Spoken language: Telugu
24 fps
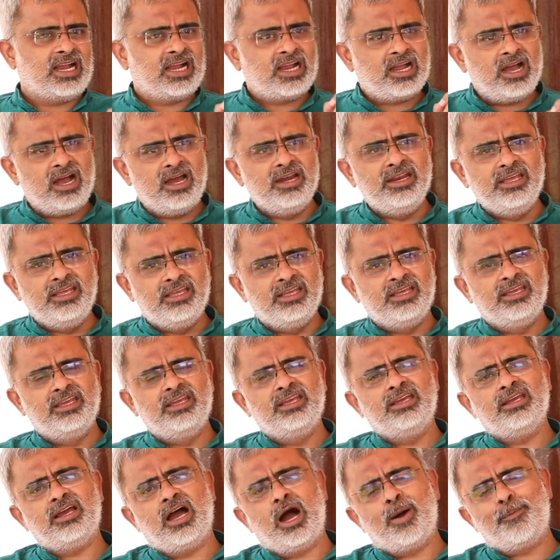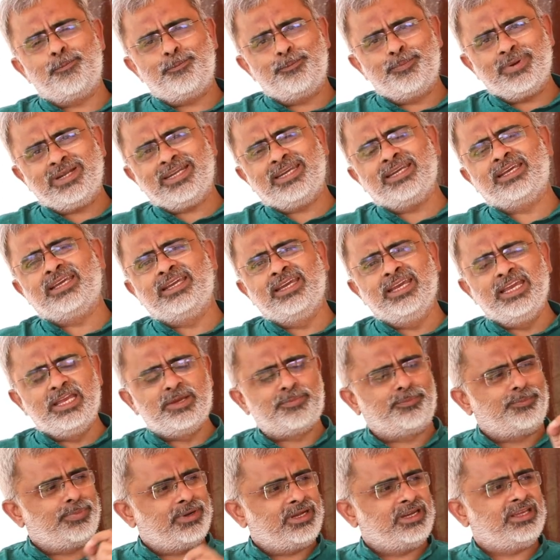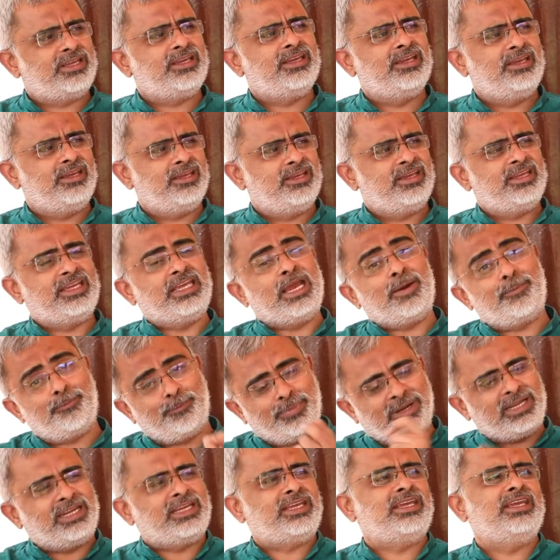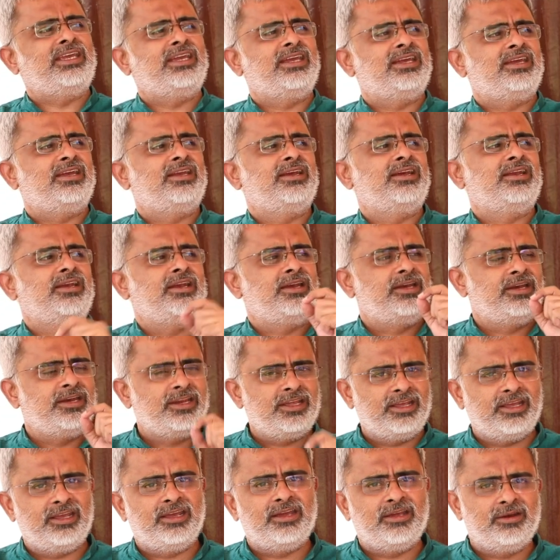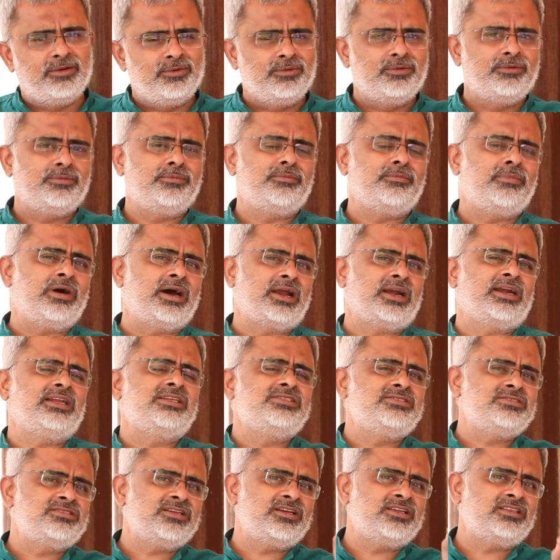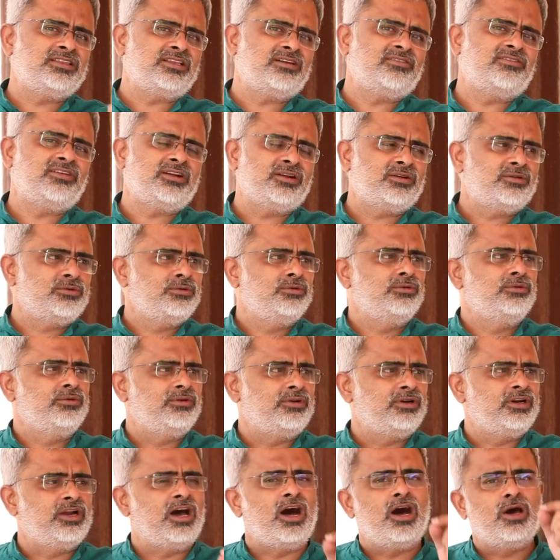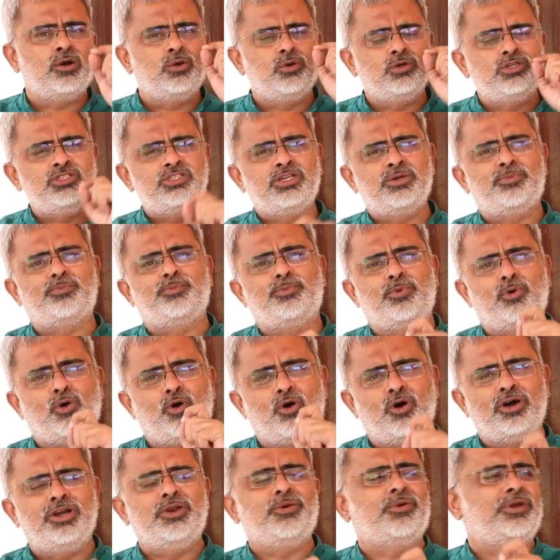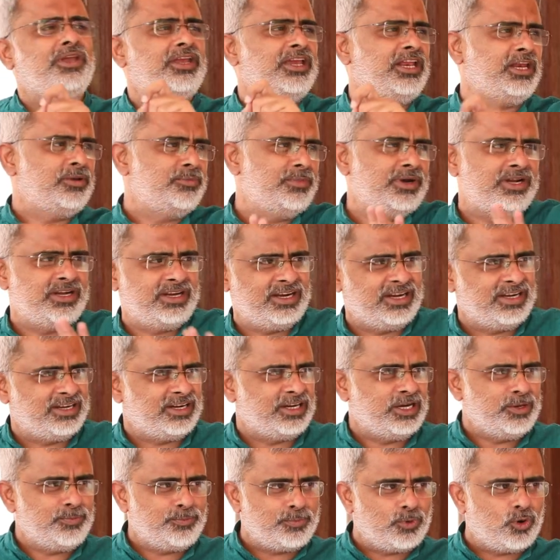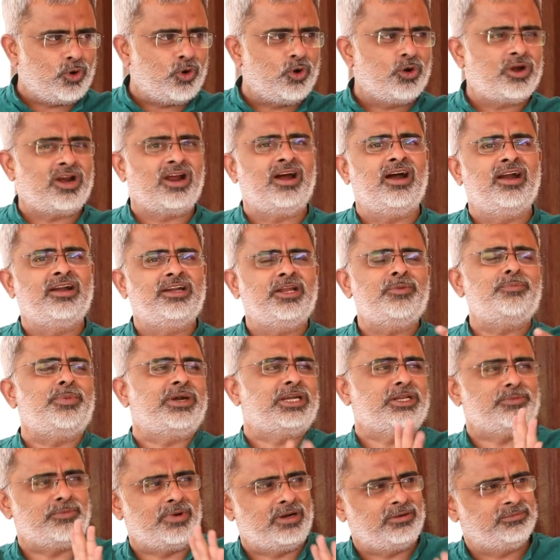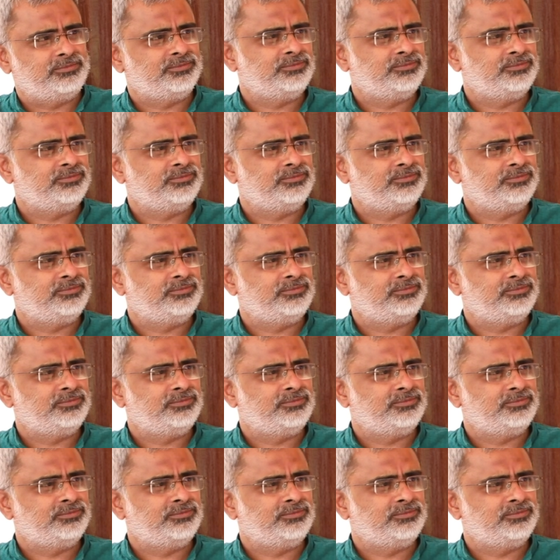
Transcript: కానీ అప్పటికీ ఇప్పటికీ ఎప్పటికీ నేను మరణించేంత వరకు నాలోంచి పోని ఒక ఎలిమెంట్ ఏంటంటే పోరాట పటిమ